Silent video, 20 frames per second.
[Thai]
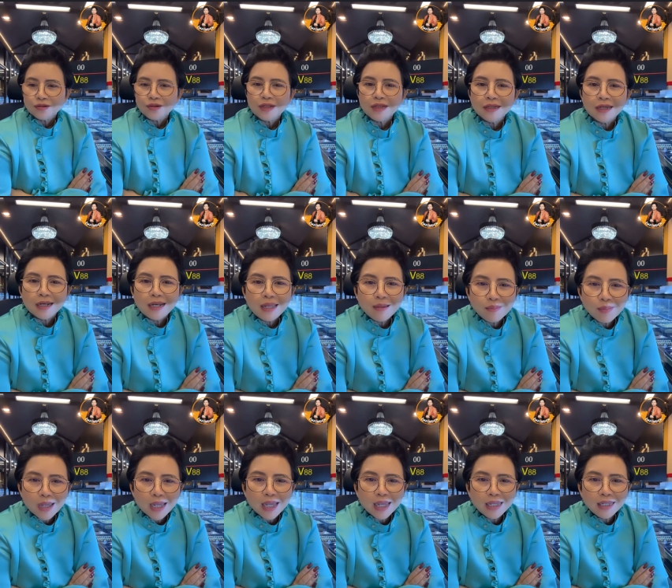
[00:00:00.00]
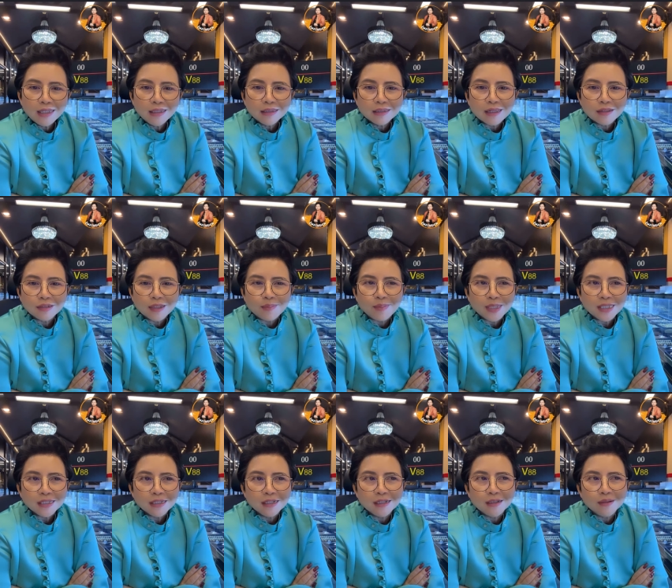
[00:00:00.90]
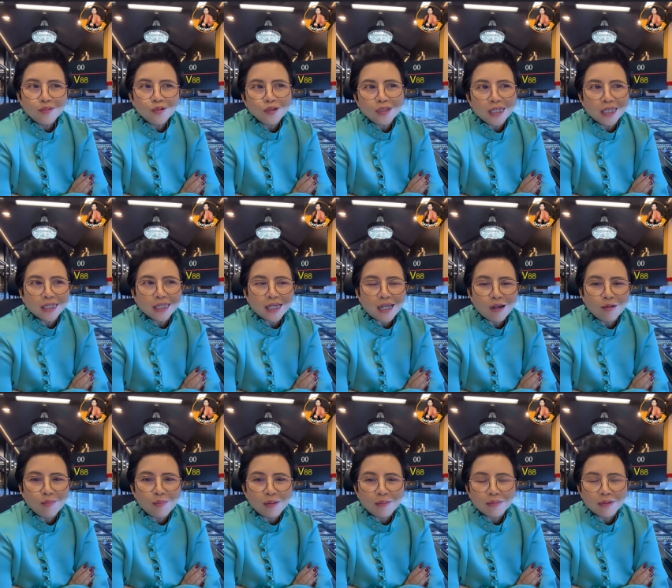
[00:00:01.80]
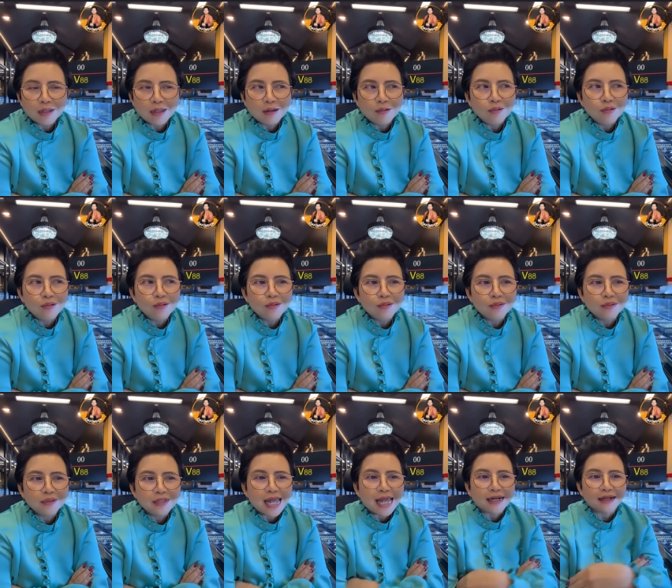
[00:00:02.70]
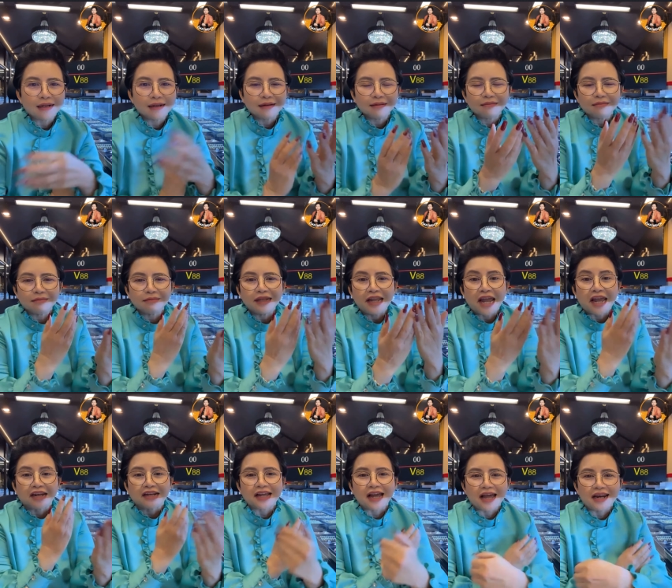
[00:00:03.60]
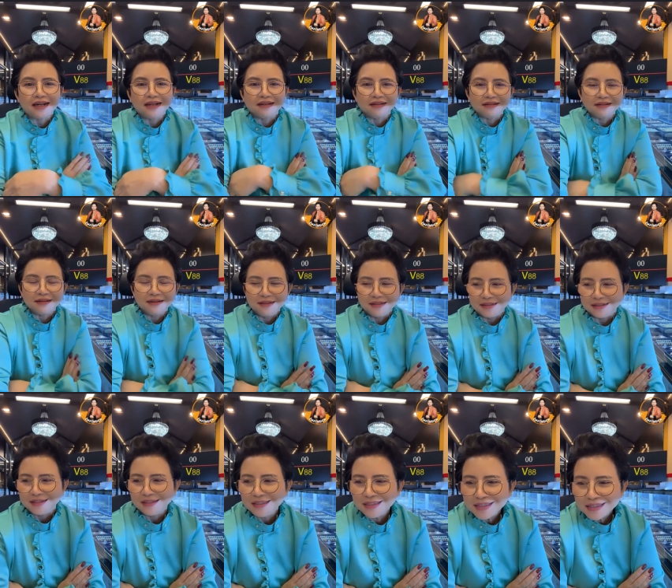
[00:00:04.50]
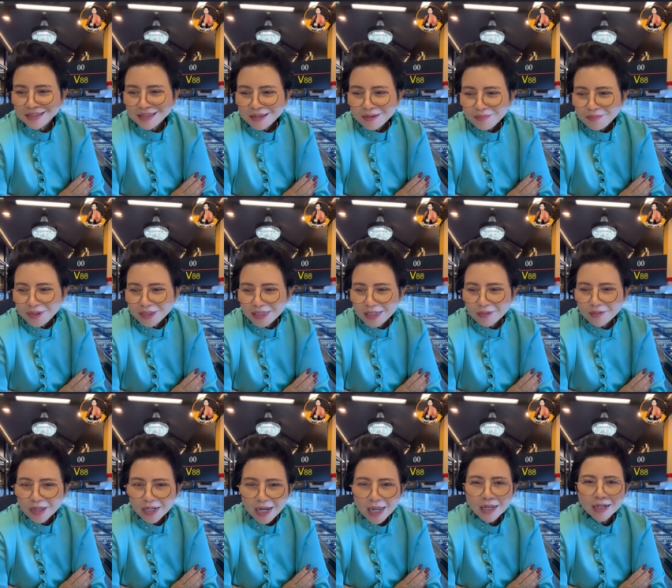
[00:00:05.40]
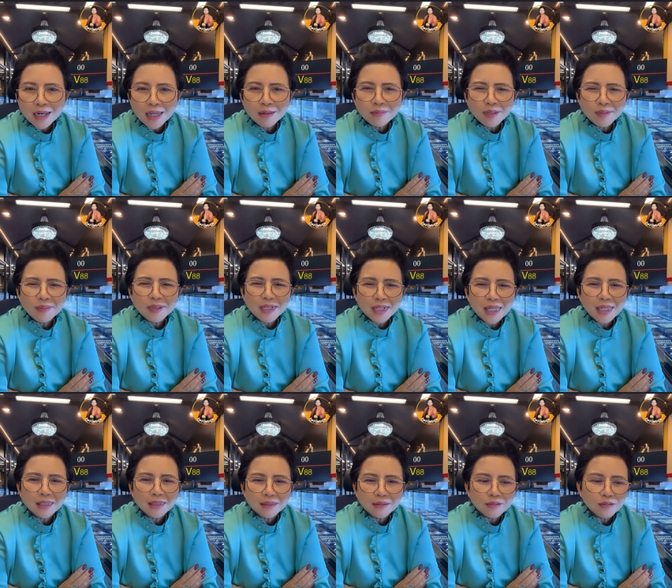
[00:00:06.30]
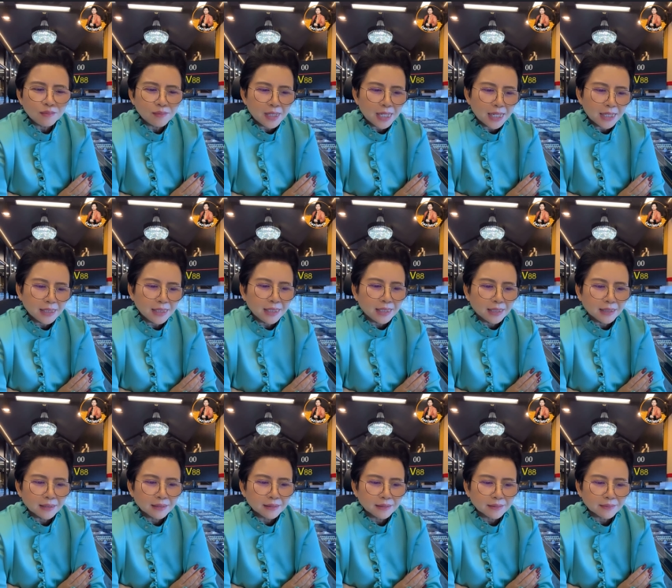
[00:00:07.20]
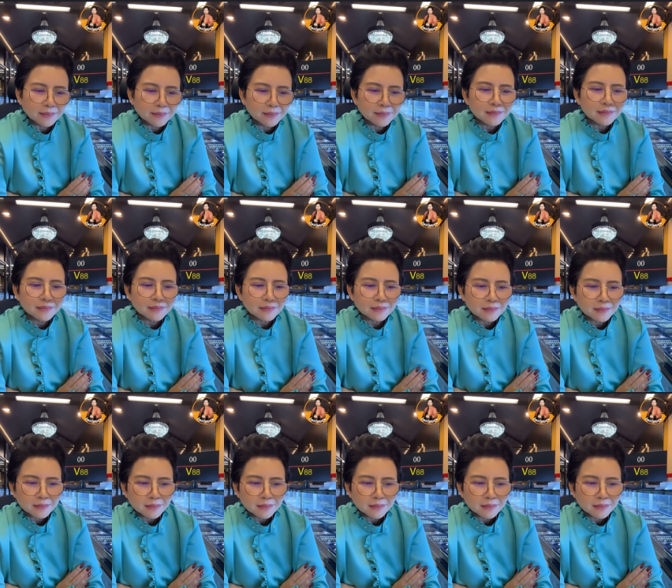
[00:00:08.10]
ช่วยเหลือได้ไหมเขาจะไปเจอผู้หญิงที่เขาเขานัดเดทกันเออ ไม่เชฟว่าได้ได้ไม่เป็นไรคุณมาดิอืม